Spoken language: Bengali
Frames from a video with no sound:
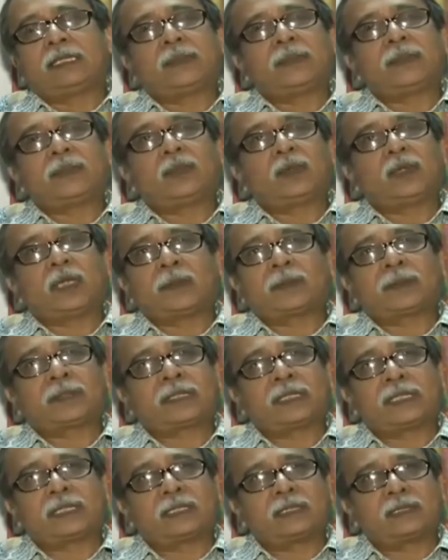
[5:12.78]
যেমন গোলাপ
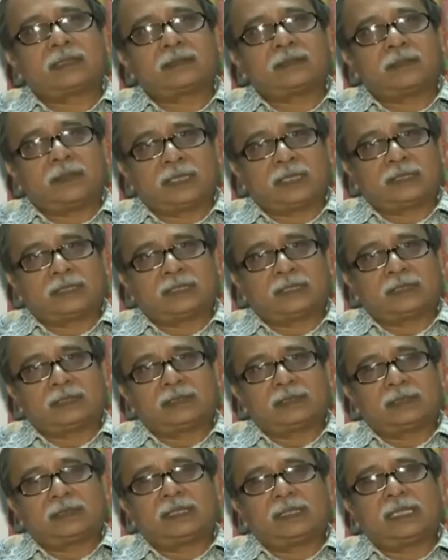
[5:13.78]
শের মাজার
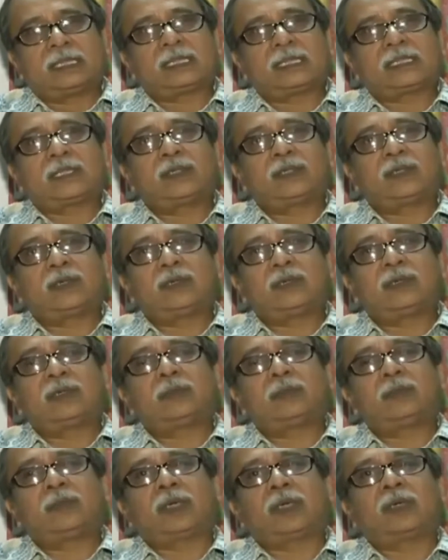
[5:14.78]
এটা ছিল
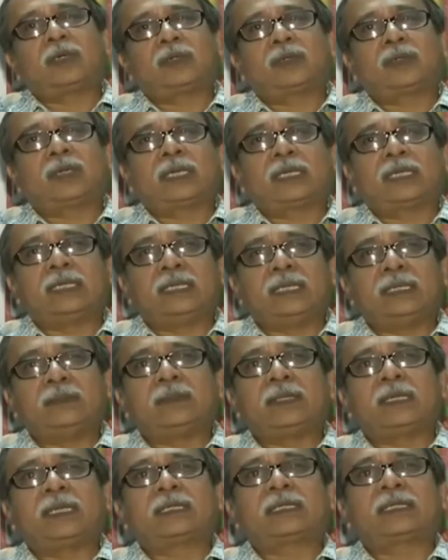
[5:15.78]
বলা হতো আগে
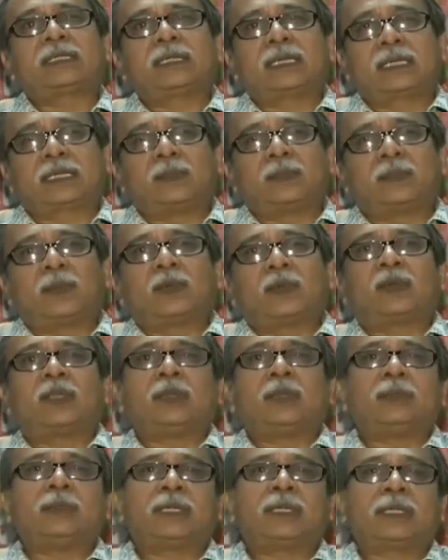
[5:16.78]
নিম গাছের একটা বড়
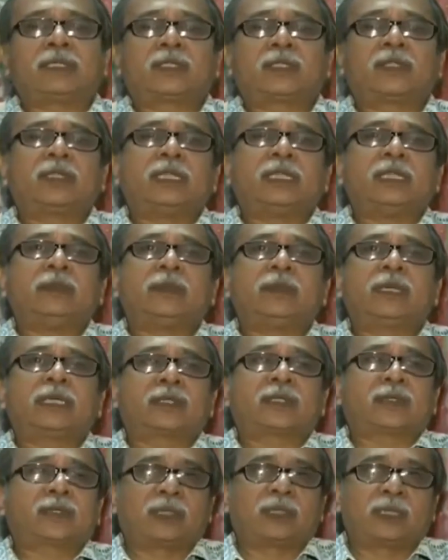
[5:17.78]
নিম গাছ ছিল নিম
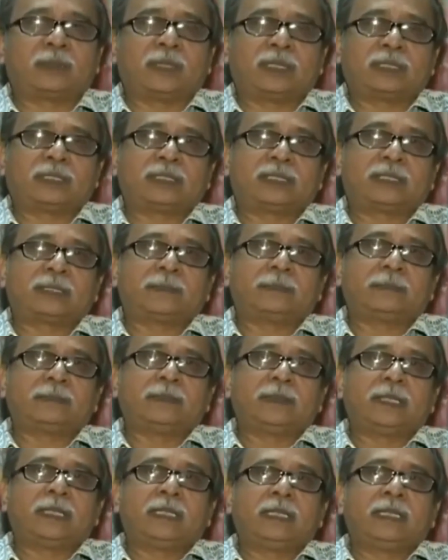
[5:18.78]
গাছতলার মাজার
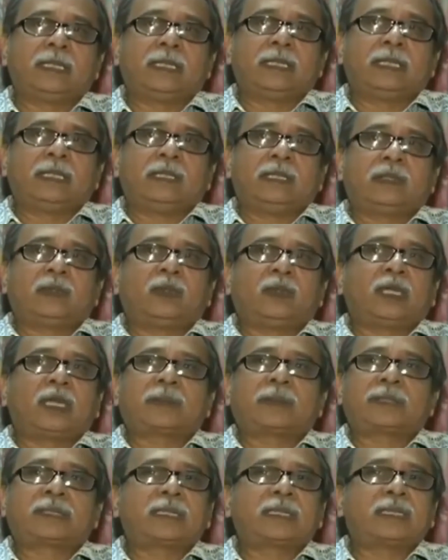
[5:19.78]

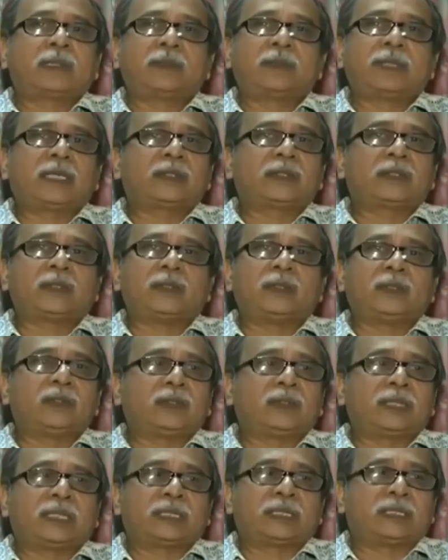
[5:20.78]
গোলাপশা নামে একজন
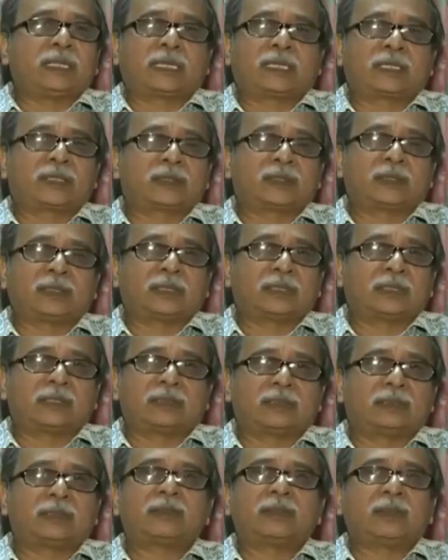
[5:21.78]
লোক এটা দেখাশোনা
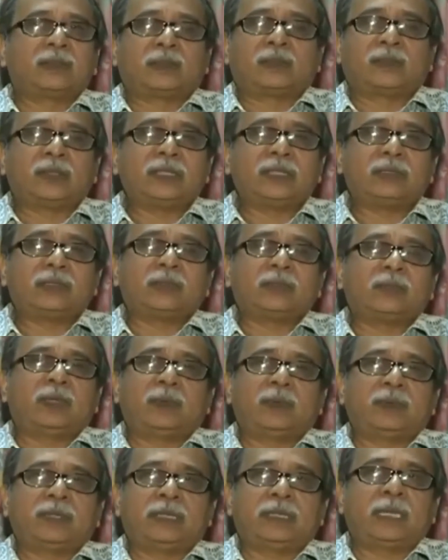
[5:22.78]
করতো
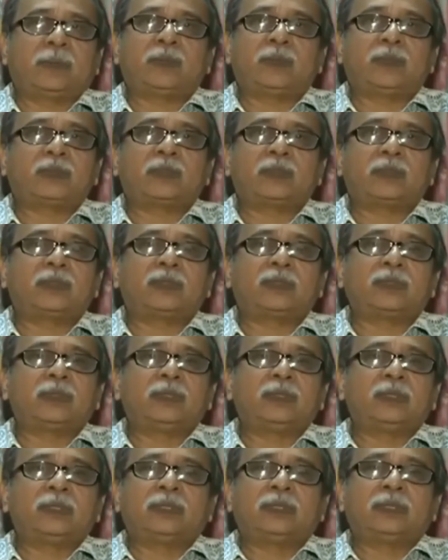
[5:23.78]
এইরকমভাবেই এমন কোনো
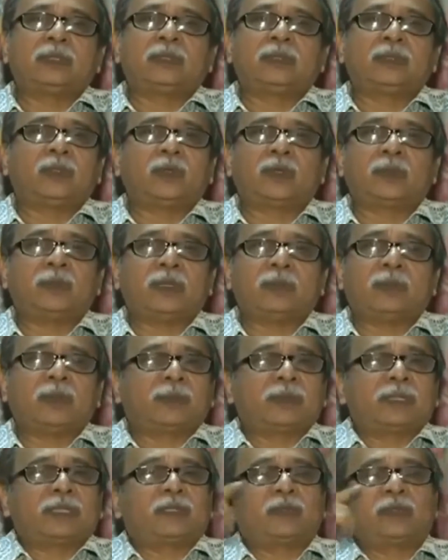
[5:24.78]
ধর্মের
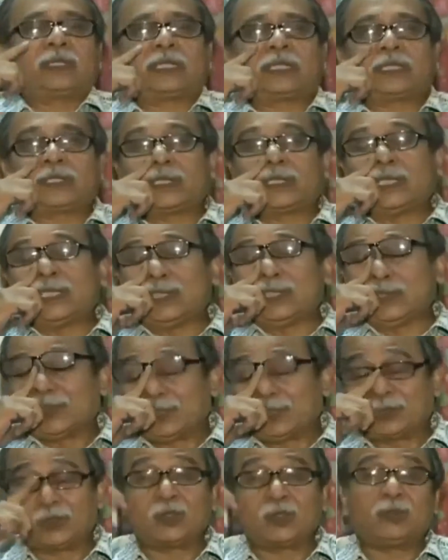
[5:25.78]
ব্যাপারটা ওটাতে ছিল
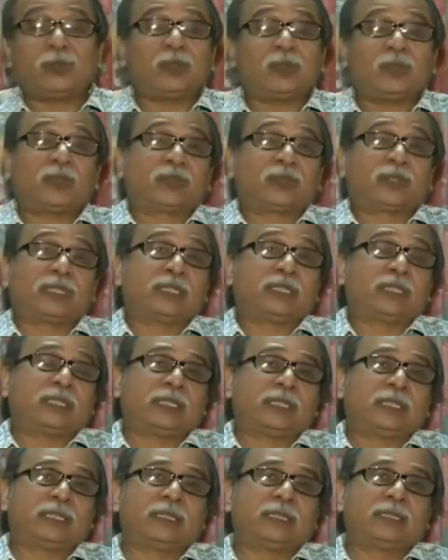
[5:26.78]
না ধর্মীয় লোক ছিলেন
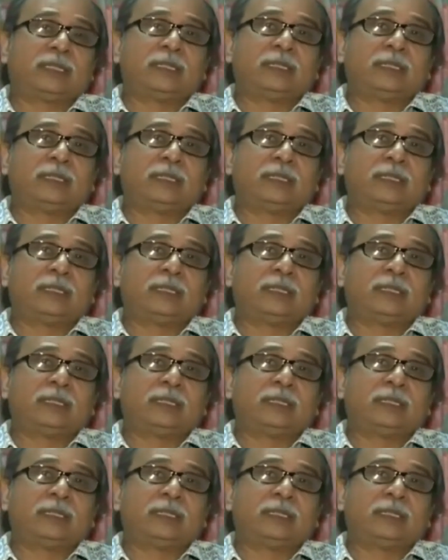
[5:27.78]
না